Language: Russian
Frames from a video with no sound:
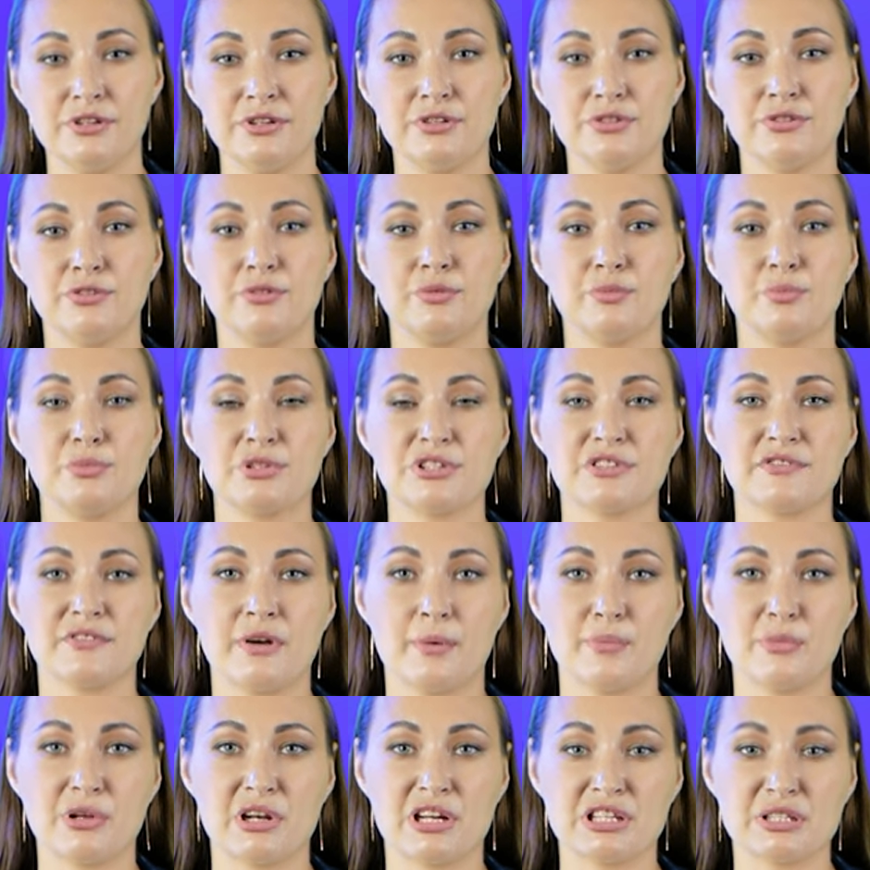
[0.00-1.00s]
видео мы с
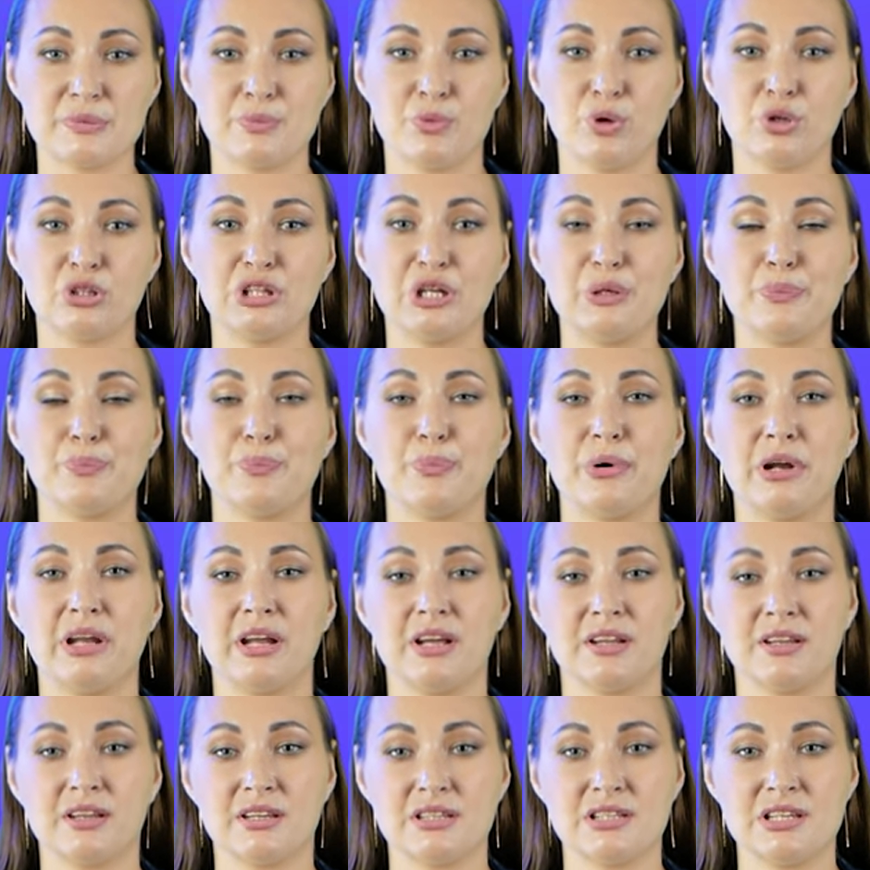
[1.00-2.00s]
вами рассмотрим
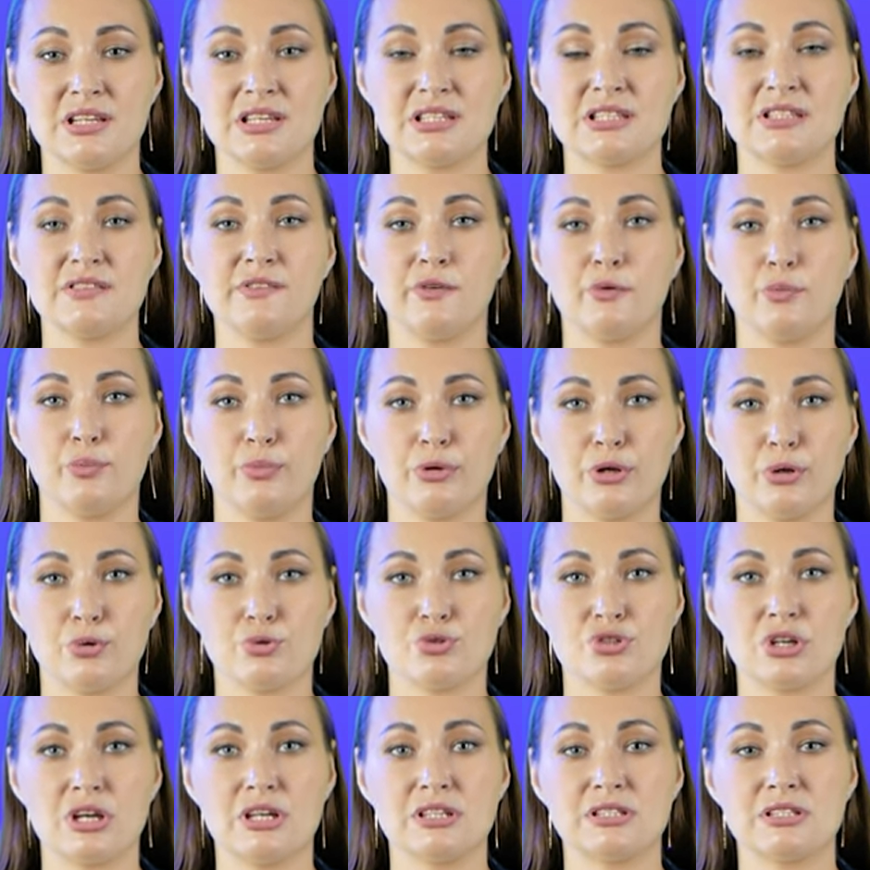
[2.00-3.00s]
порядок действий при
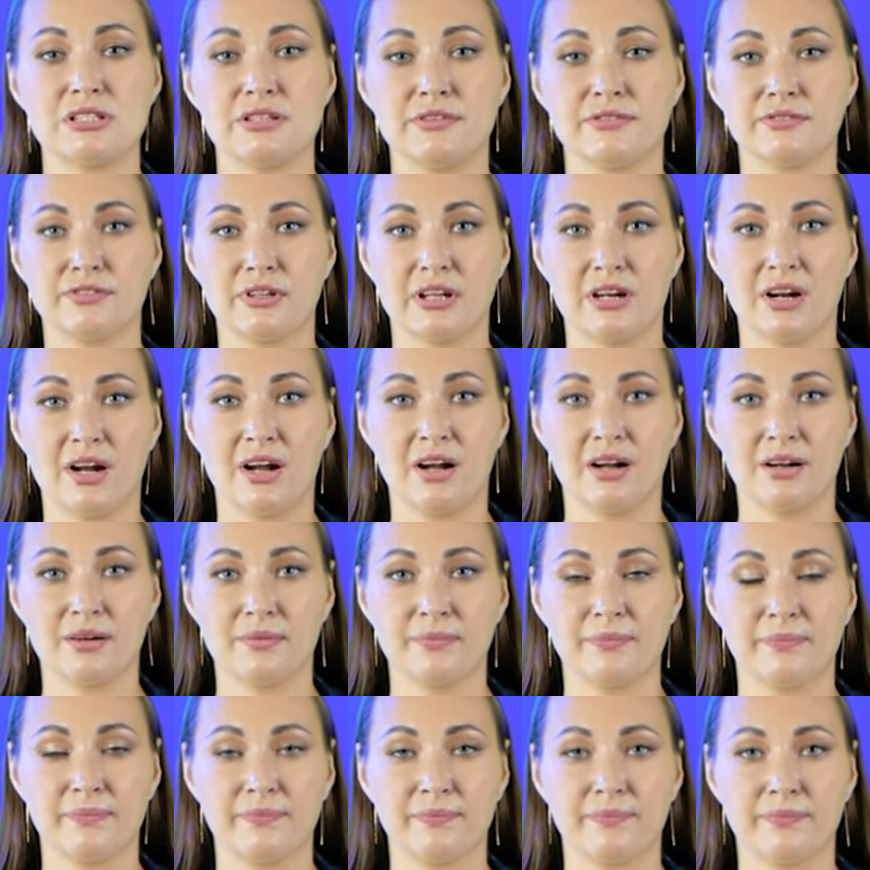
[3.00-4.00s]
участии в
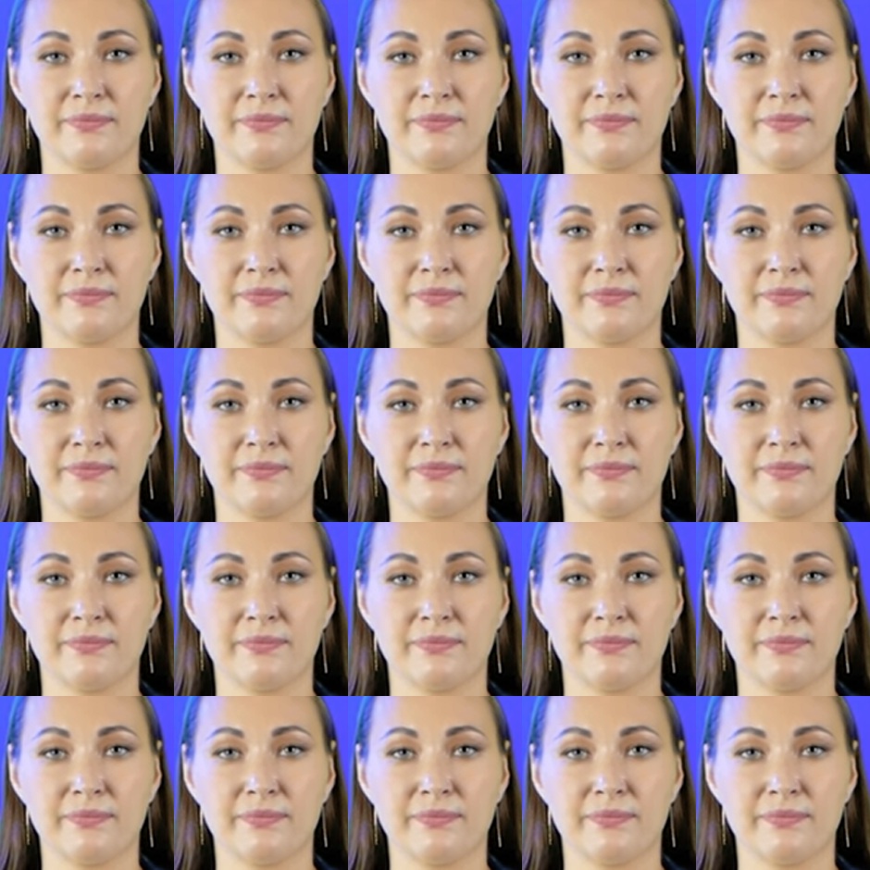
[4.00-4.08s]
торгах.